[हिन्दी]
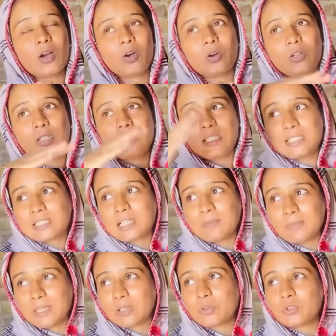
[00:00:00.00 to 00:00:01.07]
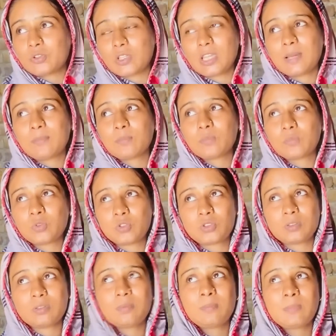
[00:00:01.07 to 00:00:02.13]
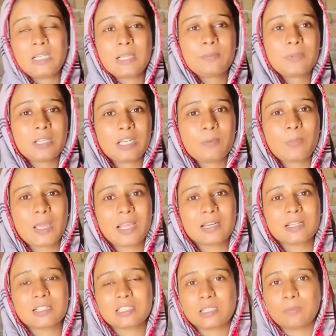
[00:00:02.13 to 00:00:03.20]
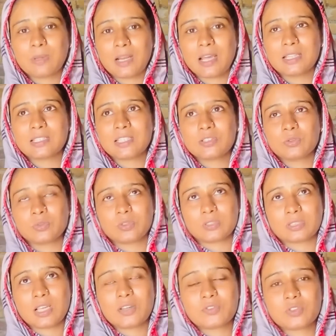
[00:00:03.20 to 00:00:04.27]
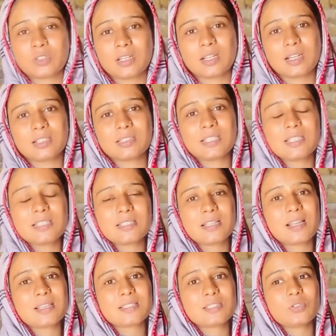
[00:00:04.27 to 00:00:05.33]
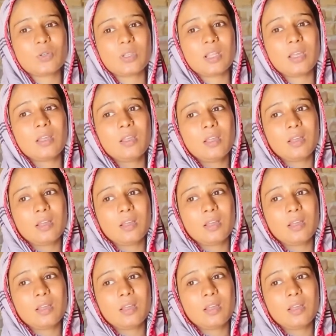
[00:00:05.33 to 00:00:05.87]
और इस कमरे को जो है हम कुछ मतलब के रिपेयर करते बनाते साफ सुथरा करते हैं इस तरह से जो है ना